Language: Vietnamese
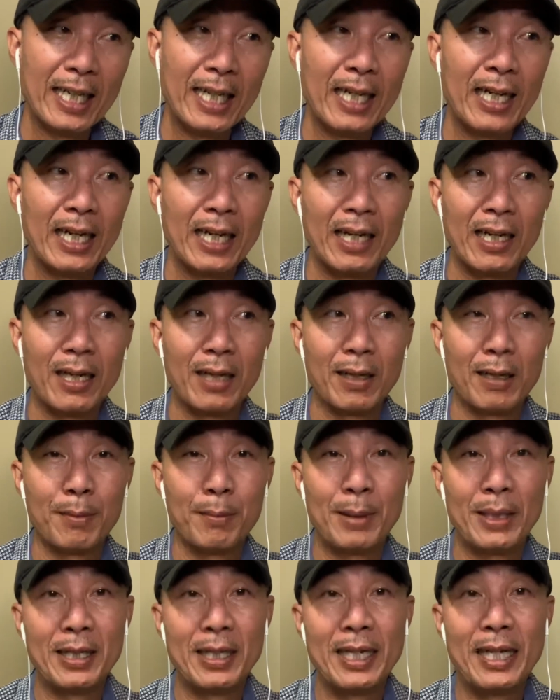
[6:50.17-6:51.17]
à,
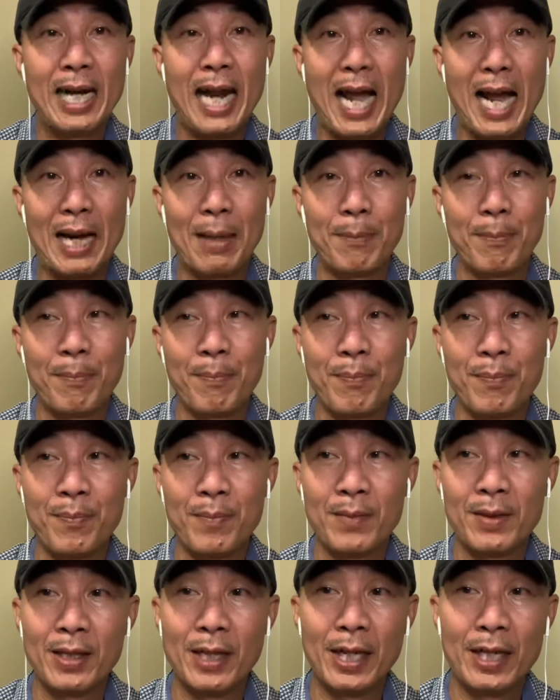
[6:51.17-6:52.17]
mình đi làm
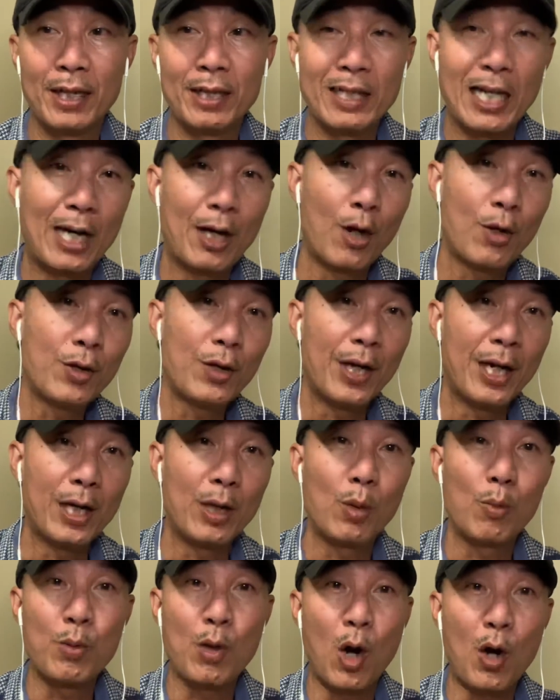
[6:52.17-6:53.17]
thì người ta nói chuyện
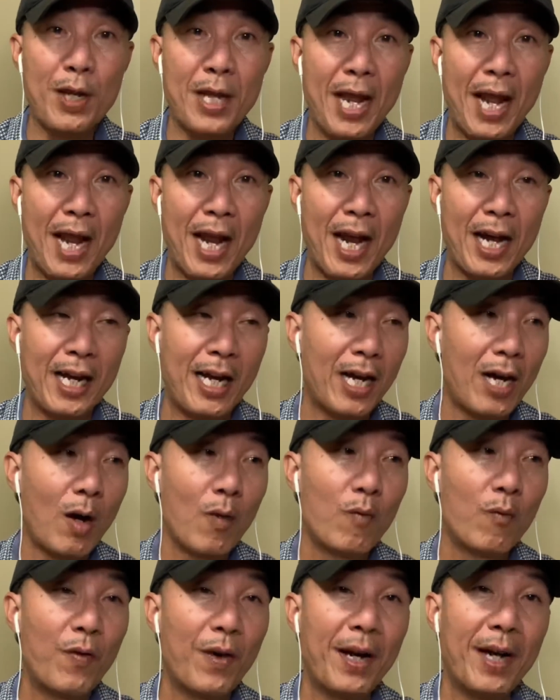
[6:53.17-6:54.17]
cũng nhỏ nhẹ để
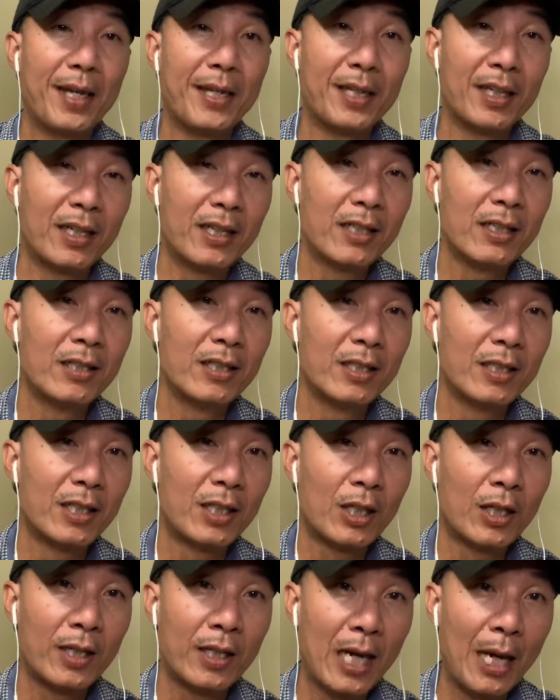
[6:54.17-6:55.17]
không phiền những người
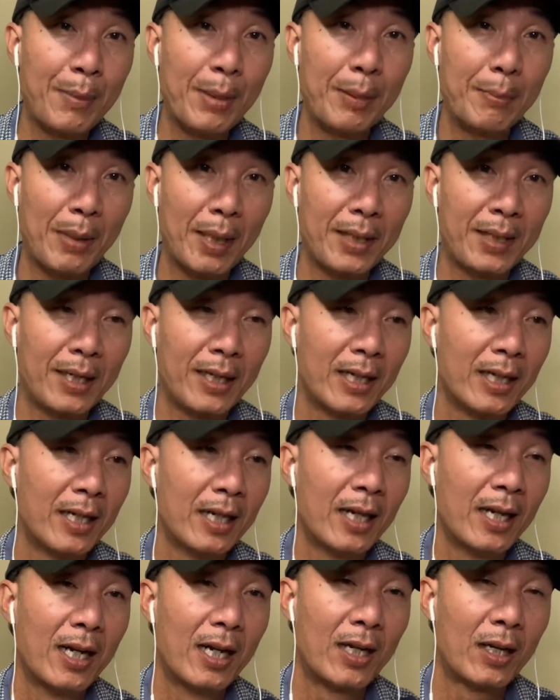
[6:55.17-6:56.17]
kế bên mình
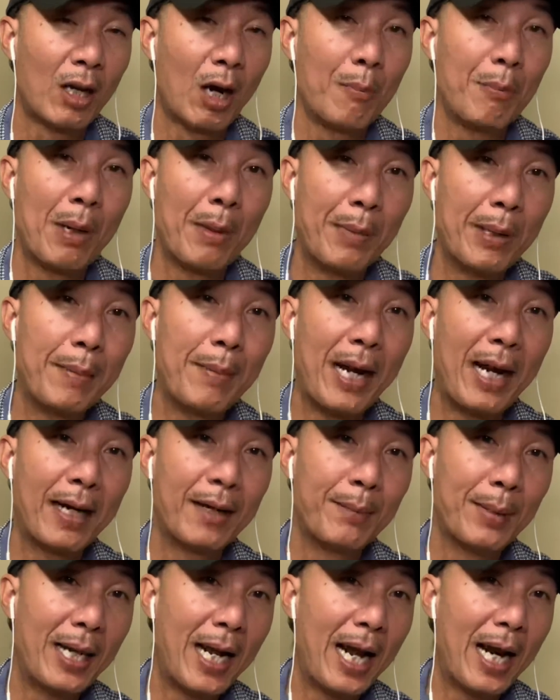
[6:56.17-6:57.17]
còn mà mỹ
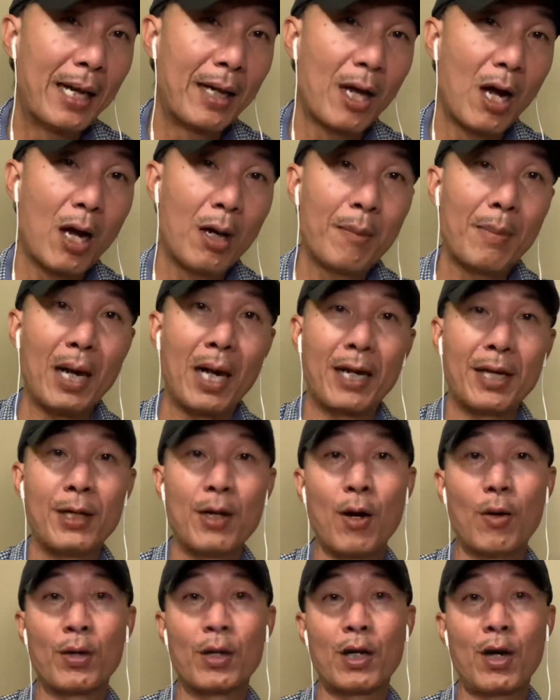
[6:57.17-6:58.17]
mỹ đen nó mà
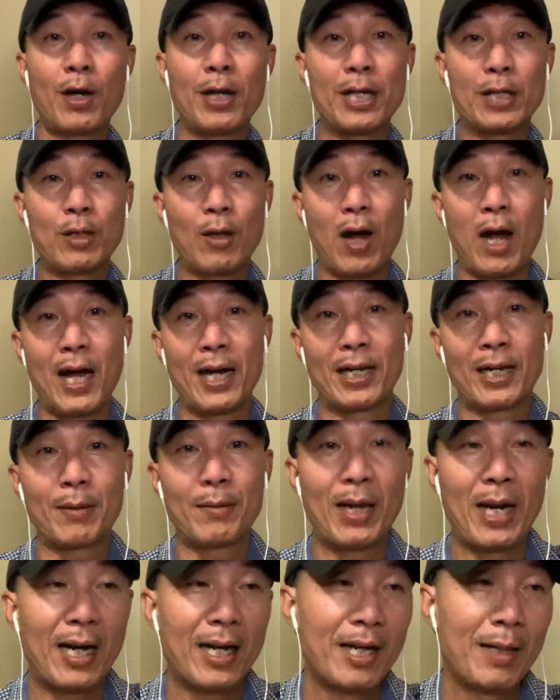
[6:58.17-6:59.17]
vô nó nói điện thoại các
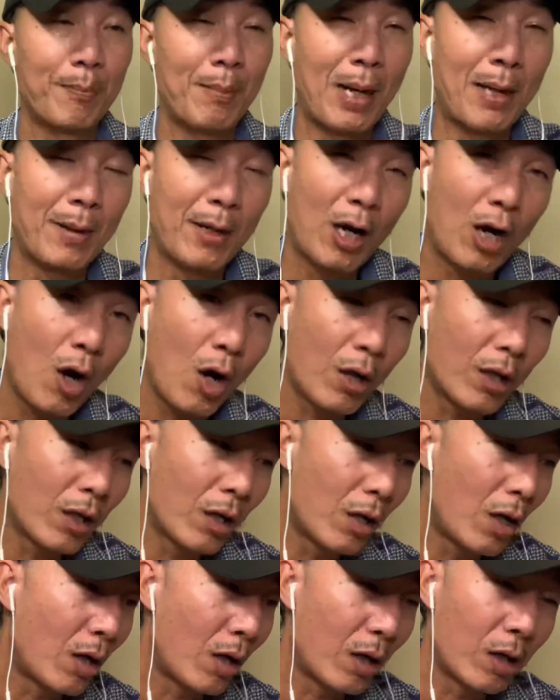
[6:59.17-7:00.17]
bạn mà nó
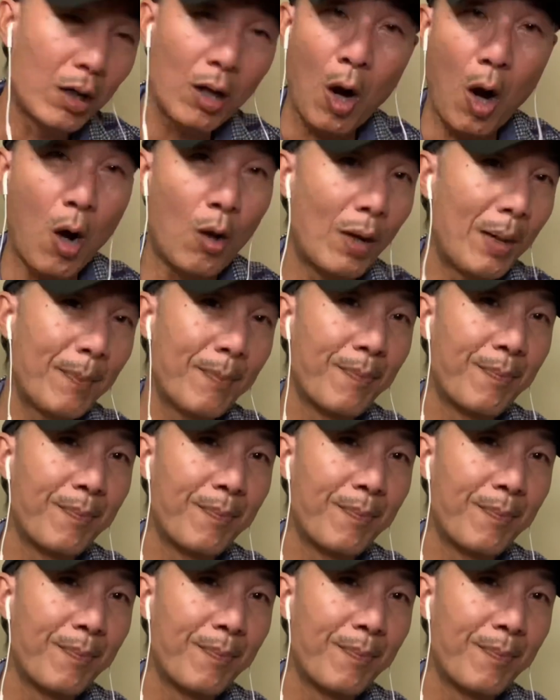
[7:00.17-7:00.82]
nó nó ngộ lắm